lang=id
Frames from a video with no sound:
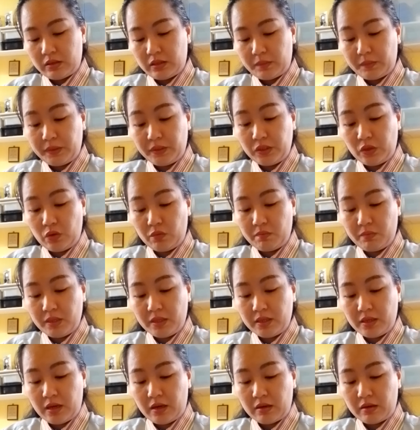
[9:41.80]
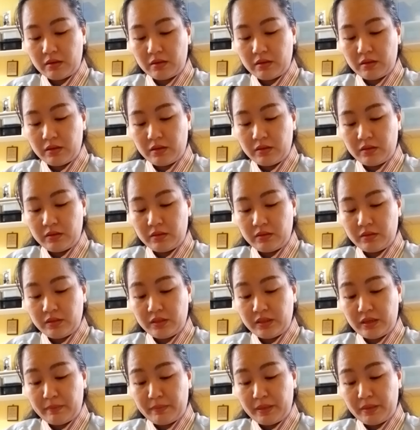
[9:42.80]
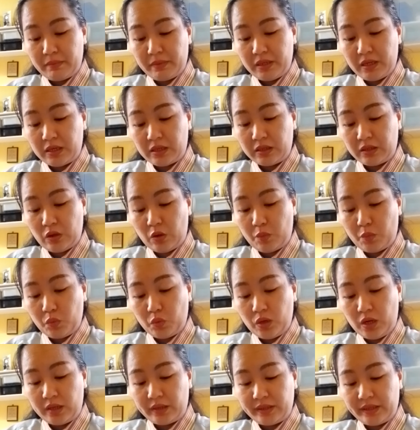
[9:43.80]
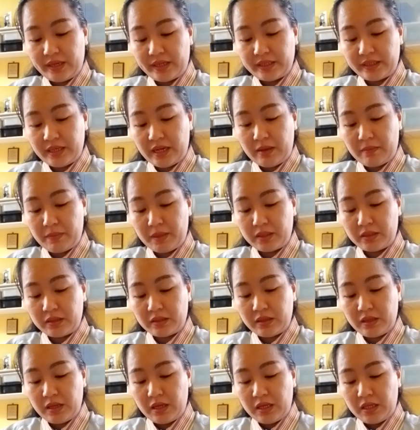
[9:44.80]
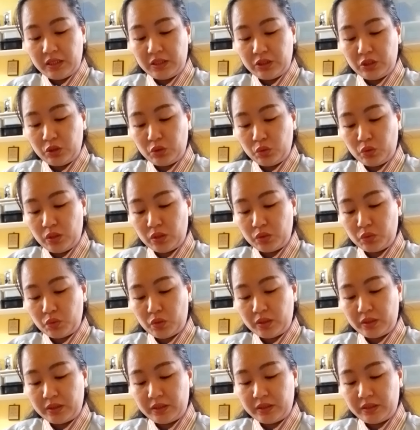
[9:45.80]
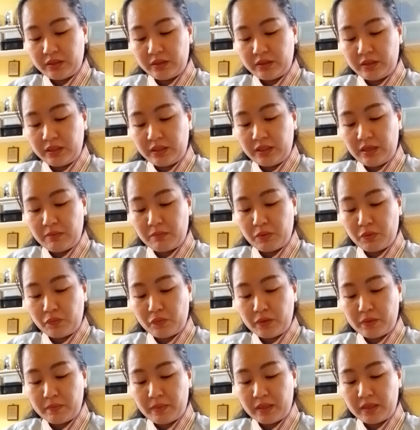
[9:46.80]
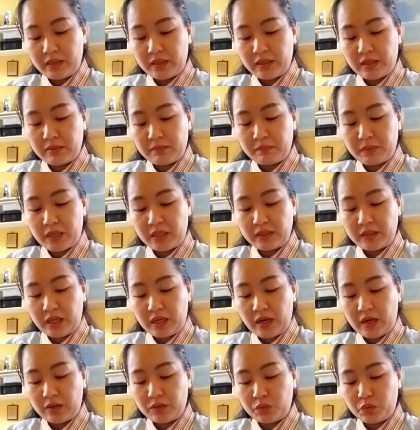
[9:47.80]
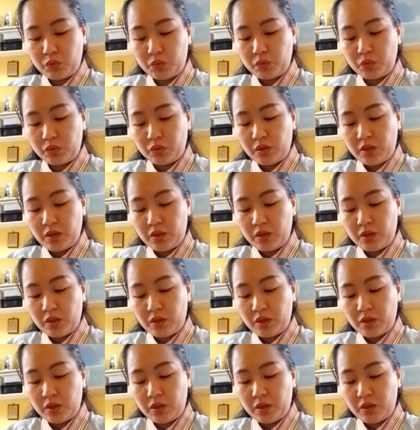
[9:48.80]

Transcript: Tapi jawab Mika, jika benar-benar engkau pulang dengan selamat, tentulah Tuhan tidak berfirman dengan perantaraanku.